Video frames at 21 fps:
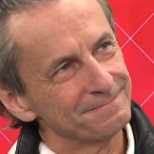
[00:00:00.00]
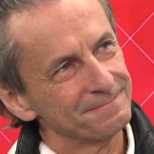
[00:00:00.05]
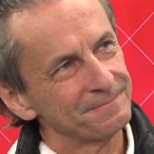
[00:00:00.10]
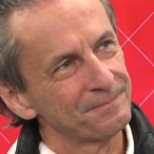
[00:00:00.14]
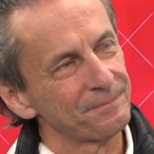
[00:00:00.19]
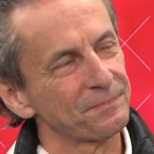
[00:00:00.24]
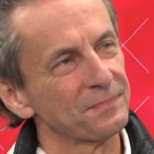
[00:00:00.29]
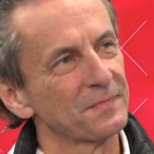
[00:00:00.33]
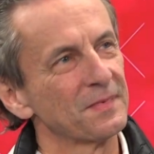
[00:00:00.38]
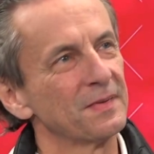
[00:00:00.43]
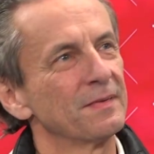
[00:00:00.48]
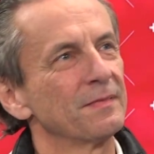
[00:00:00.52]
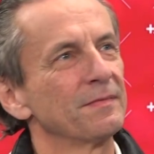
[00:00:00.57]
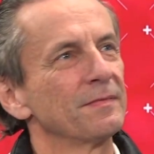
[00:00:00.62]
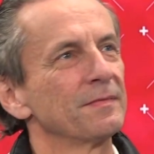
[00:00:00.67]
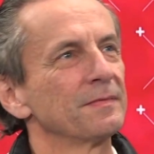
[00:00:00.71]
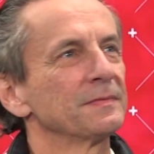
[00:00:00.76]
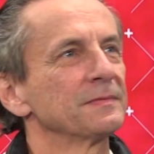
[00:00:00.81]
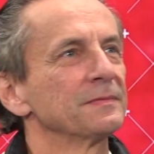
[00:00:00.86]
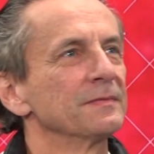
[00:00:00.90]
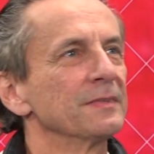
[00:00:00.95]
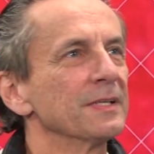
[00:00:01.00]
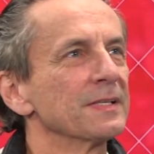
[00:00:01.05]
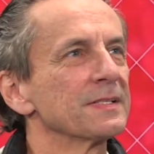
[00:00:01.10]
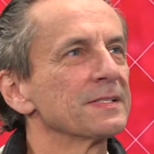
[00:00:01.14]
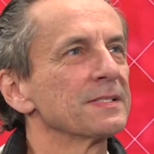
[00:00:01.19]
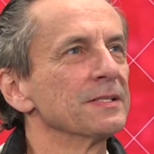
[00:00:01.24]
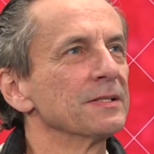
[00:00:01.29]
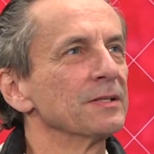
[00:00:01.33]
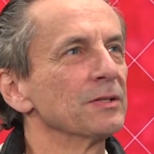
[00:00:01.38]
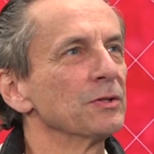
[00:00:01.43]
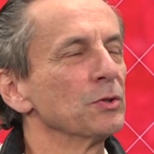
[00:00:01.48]
ist Nobelpreis wir
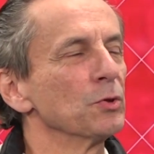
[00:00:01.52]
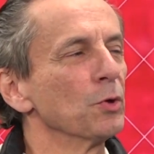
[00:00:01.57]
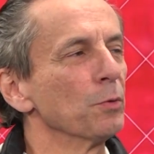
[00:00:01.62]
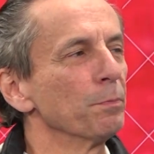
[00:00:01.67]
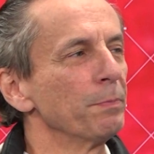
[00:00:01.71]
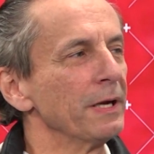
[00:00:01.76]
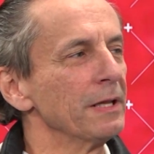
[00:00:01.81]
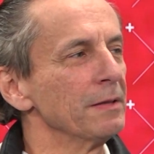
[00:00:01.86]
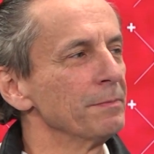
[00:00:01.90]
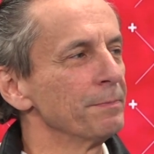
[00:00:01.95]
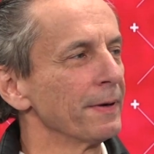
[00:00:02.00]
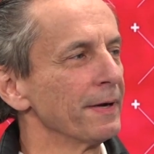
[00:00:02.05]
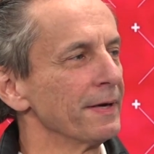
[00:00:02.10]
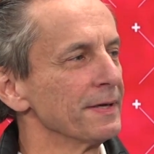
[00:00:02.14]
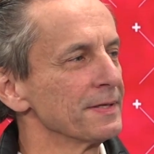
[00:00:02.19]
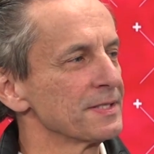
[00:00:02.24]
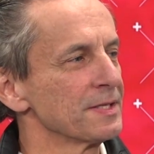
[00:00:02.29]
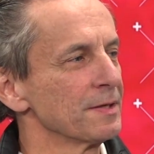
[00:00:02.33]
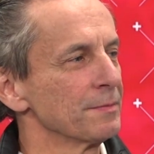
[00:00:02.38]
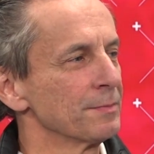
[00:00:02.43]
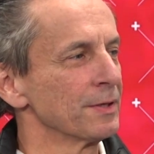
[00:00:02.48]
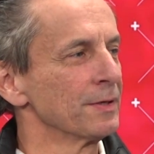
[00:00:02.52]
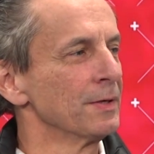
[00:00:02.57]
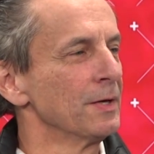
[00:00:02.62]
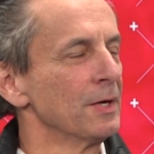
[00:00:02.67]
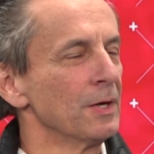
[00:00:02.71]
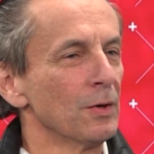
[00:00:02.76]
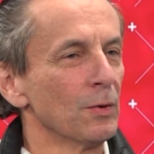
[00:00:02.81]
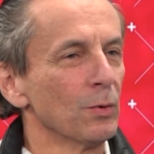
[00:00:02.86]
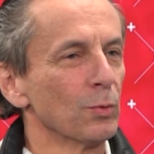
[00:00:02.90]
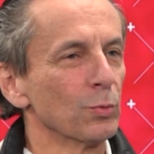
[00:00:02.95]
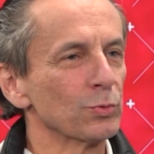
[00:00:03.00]
sind Nobelpreis, aber
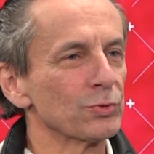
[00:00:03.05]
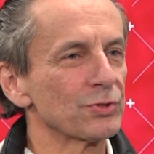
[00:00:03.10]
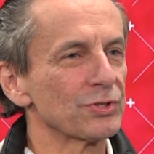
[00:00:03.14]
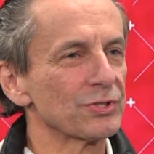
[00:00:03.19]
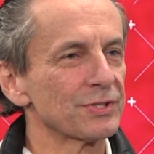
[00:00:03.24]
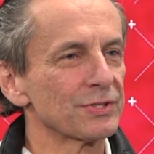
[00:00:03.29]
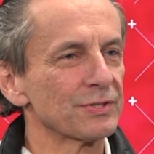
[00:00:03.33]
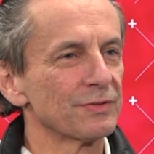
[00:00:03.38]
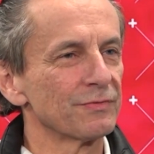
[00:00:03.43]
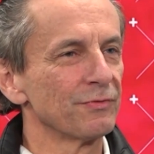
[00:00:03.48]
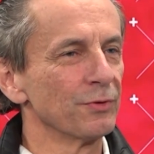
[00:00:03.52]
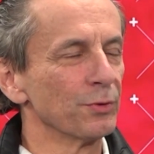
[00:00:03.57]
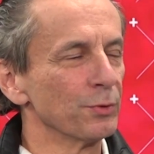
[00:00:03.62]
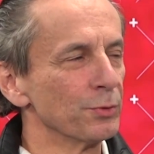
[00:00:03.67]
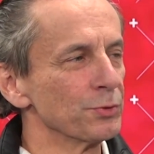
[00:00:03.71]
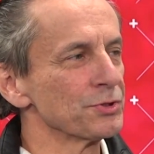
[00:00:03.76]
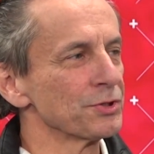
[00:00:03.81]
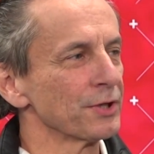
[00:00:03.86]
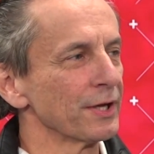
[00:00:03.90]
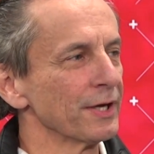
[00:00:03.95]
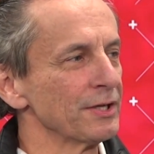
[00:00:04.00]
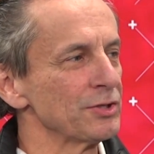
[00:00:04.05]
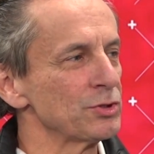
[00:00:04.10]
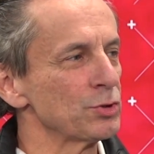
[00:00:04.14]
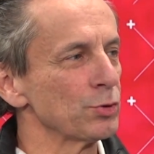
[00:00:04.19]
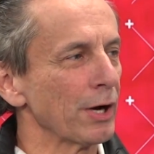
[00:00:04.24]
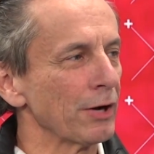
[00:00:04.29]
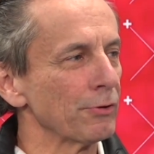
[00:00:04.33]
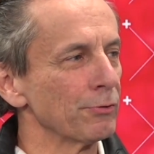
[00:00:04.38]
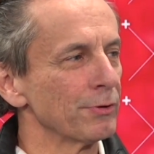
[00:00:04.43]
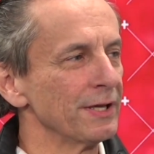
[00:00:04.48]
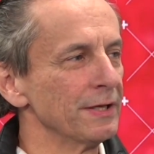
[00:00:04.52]
uns für Österreich
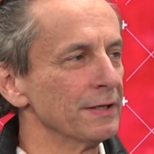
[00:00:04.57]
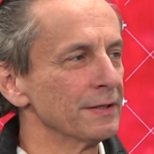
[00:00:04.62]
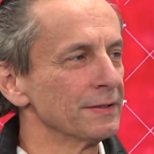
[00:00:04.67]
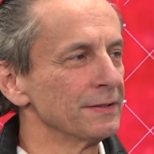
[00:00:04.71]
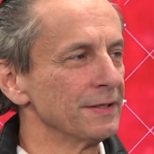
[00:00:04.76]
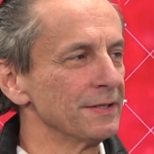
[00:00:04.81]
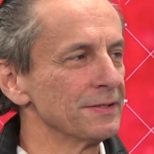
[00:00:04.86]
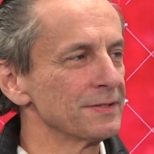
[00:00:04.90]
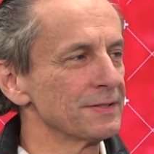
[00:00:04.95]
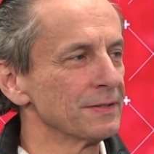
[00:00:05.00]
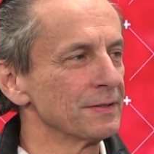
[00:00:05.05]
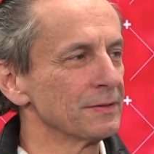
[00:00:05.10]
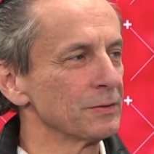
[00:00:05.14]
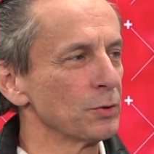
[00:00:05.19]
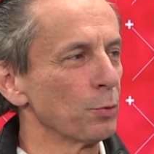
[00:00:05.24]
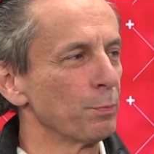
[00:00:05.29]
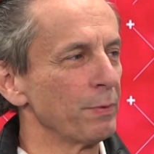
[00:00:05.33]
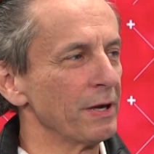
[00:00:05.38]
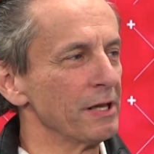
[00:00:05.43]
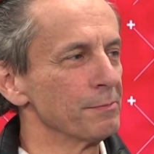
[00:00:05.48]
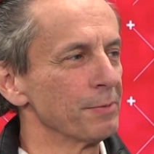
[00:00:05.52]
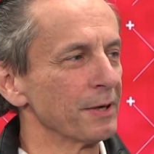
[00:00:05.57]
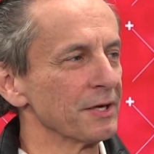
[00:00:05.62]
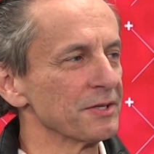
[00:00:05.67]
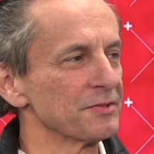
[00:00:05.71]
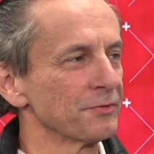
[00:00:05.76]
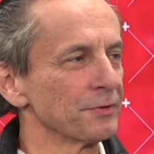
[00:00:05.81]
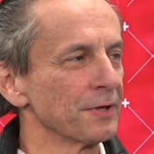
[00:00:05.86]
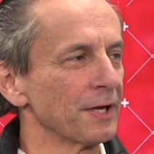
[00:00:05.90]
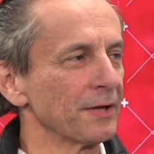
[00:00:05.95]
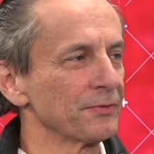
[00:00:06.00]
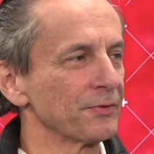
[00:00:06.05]
zu arrogieren, diesen Nobelpreis
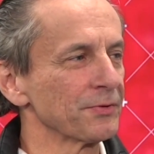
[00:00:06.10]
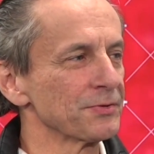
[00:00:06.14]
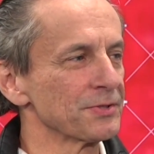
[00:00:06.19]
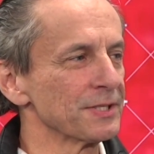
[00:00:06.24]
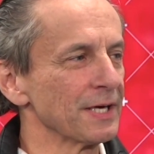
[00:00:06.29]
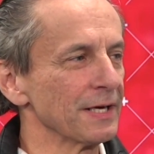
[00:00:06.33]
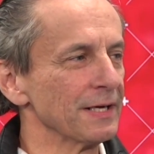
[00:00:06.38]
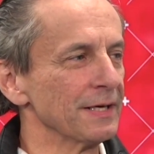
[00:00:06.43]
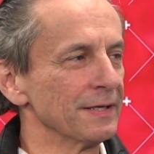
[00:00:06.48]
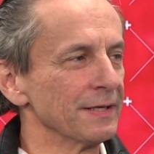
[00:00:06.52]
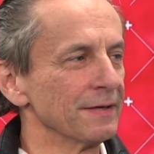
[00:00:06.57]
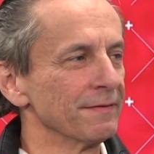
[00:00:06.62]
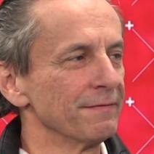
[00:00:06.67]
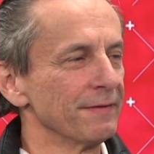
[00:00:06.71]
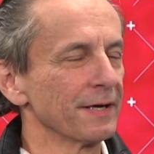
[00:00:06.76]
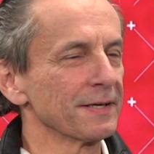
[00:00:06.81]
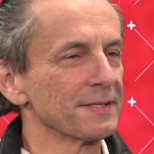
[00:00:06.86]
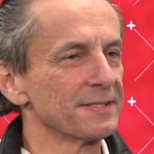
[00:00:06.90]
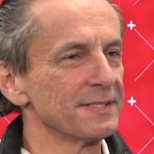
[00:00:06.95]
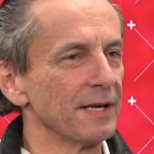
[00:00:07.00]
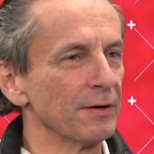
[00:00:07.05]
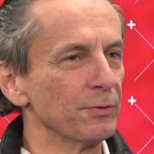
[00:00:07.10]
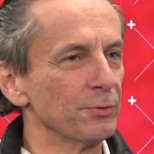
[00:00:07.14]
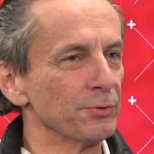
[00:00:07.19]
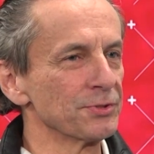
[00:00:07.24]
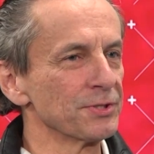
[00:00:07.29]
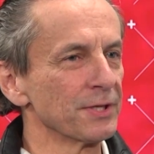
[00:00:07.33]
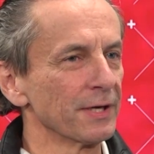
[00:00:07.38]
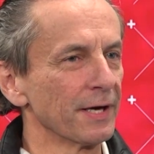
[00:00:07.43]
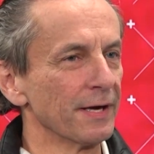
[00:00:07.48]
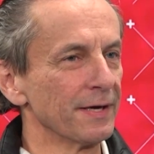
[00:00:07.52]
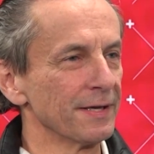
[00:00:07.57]
von Anton Zeilinger, wäre sehr
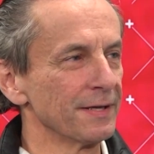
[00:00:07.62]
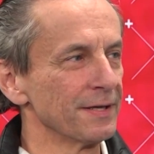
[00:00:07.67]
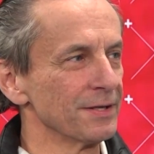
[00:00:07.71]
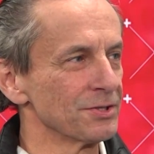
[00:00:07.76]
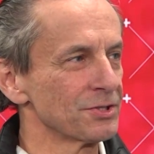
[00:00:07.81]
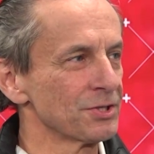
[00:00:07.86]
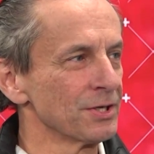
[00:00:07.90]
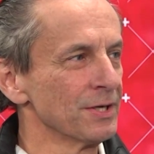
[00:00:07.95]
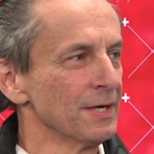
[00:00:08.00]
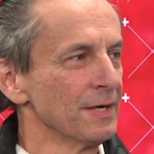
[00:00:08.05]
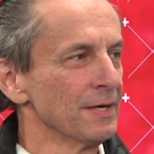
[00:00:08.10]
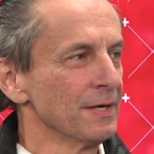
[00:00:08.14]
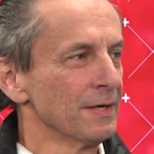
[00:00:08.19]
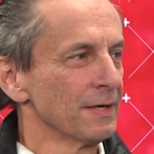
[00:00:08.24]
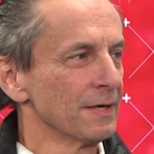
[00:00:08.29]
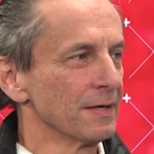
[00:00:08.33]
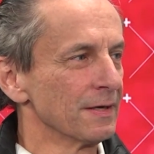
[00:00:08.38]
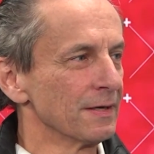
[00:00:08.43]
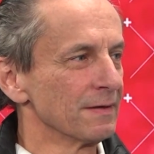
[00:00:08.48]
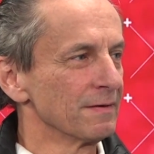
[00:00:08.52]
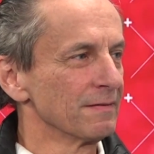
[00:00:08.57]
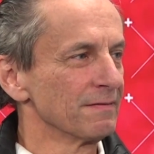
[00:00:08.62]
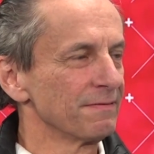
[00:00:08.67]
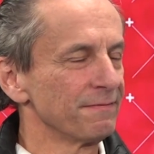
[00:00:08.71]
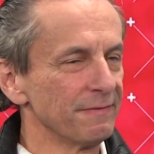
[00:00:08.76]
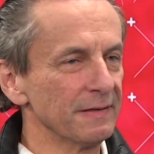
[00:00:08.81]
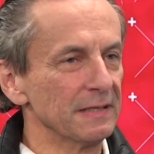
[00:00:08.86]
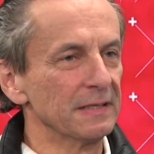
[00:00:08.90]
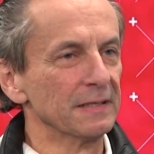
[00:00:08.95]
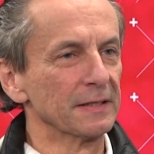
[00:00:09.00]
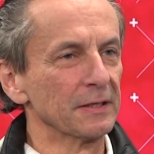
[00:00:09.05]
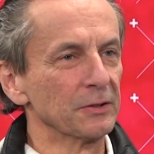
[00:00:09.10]
österreichisch. Mhm. Äh,
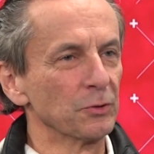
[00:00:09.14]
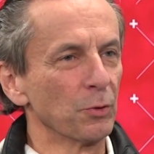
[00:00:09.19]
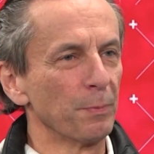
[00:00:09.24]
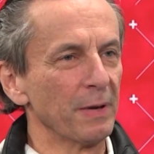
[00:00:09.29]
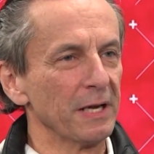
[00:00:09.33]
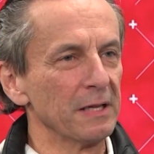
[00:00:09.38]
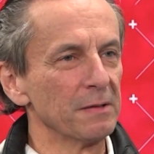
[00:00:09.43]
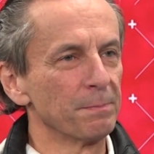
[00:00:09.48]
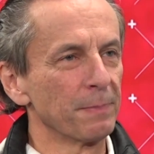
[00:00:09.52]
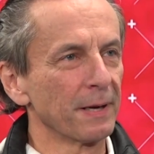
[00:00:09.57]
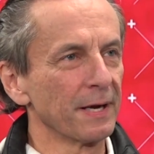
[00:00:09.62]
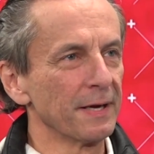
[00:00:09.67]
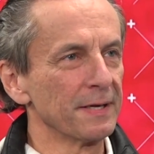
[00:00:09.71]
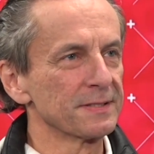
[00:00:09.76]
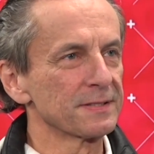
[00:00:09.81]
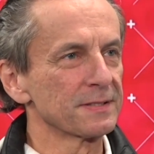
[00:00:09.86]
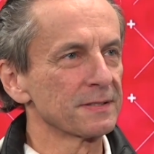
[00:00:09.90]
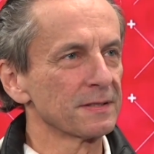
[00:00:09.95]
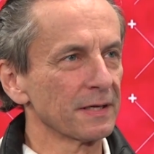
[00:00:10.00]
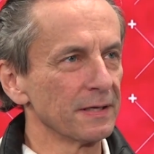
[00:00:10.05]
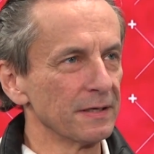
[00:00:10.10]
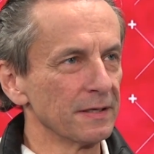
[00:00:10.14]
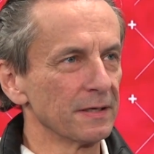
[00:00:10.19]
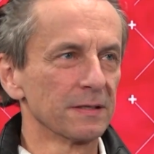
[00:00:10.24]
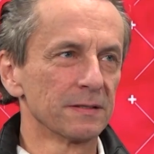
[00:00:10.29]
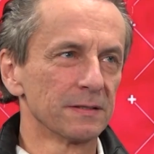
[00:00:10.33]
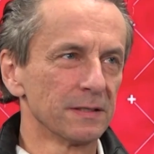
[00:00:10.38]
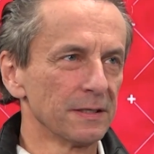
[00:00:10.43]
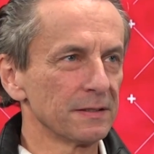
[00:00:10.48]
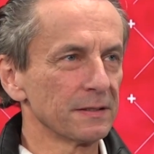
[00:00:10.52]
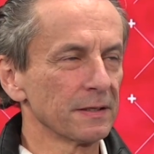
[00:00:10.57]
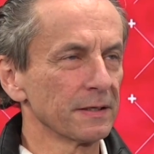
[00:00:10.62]
viele der Nobelpreisträger,
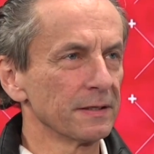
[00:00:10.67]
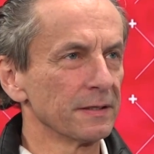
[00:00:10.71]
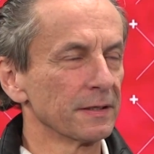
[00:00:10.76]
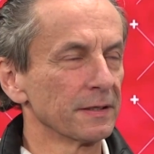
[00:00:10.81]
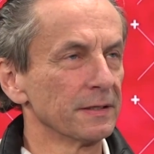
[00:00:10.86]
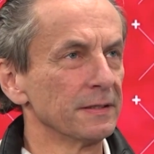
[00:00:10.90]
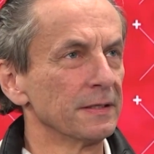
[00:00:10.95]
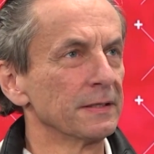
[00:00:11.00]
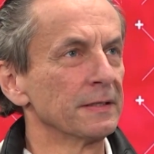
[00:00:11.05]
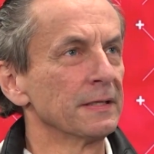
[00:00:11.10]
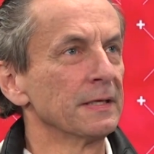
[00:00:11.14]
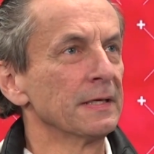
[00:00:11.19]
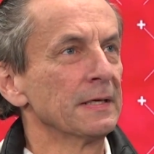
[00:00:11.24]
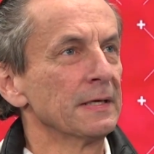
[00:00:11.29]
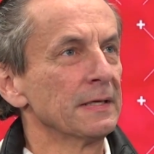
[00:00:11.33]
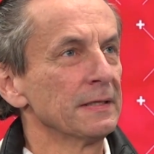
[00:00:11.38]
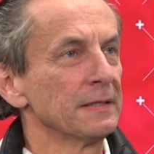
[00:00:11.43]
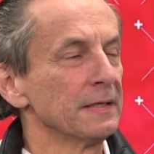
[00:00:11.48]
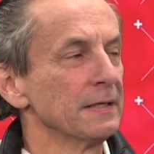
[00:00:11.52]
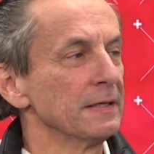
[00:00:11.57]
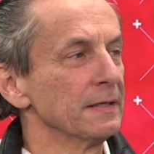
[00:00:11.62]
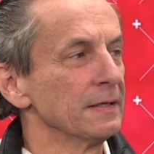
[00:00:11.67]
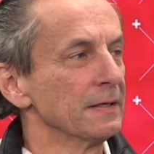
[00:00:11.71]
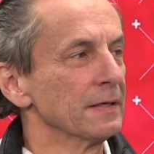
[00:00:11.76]
nicht Trägerinnen, die